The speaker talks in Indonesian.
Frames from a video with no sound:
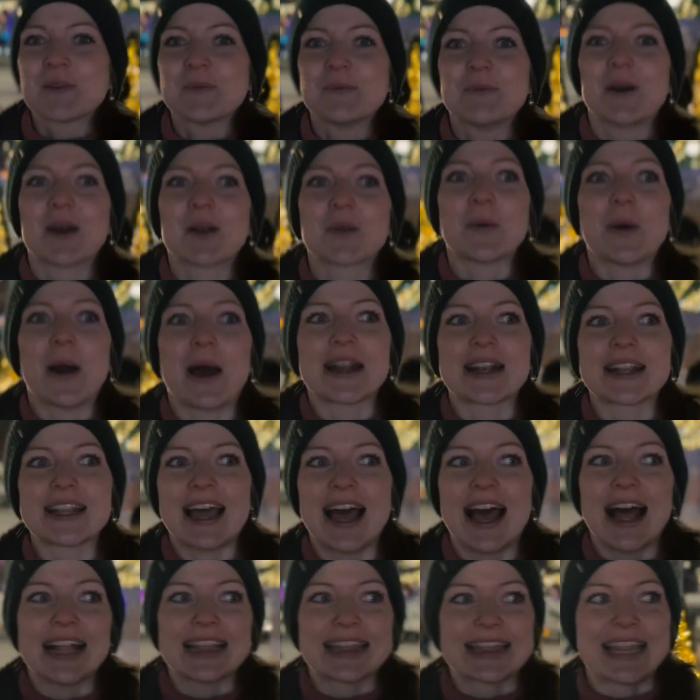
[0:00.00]

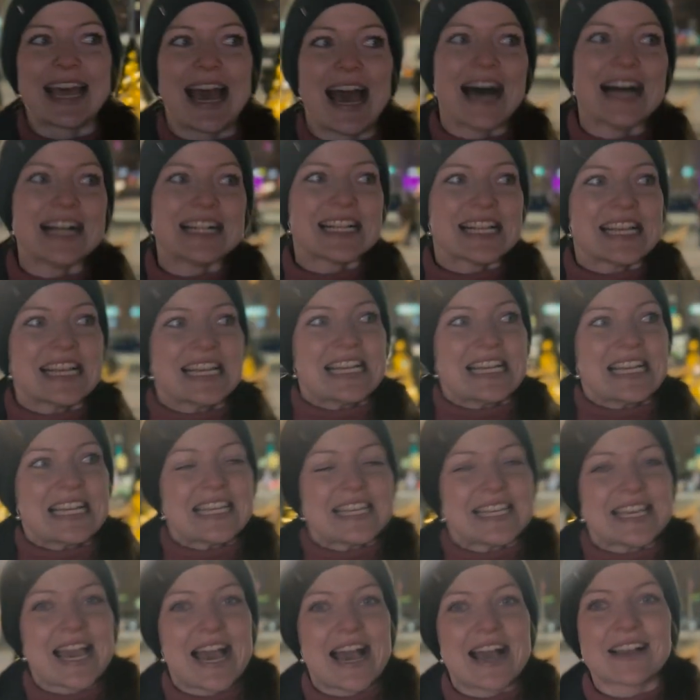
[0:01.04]
berwarna. Nah,
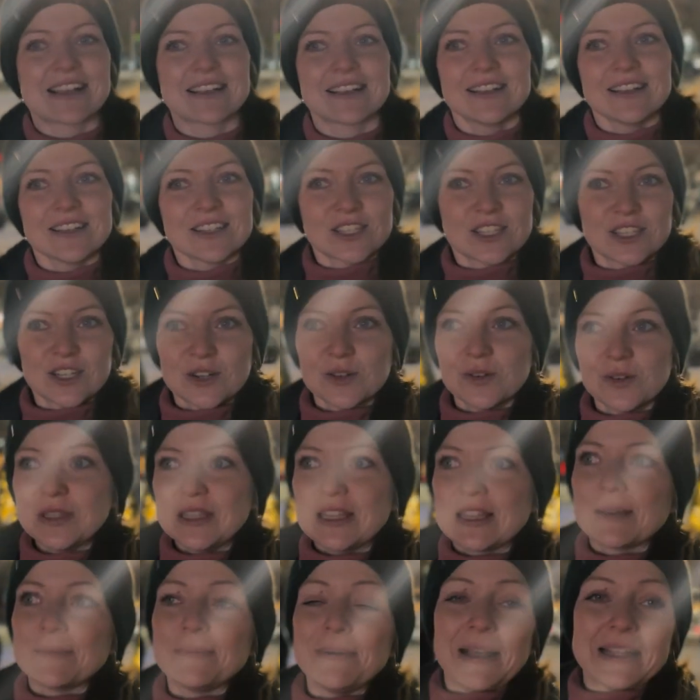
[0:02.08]
yang seru
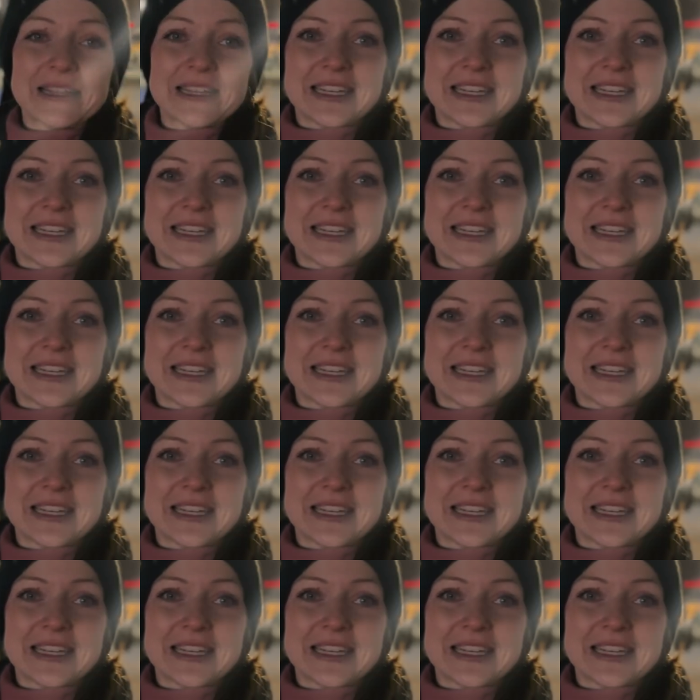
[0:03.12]
di tempat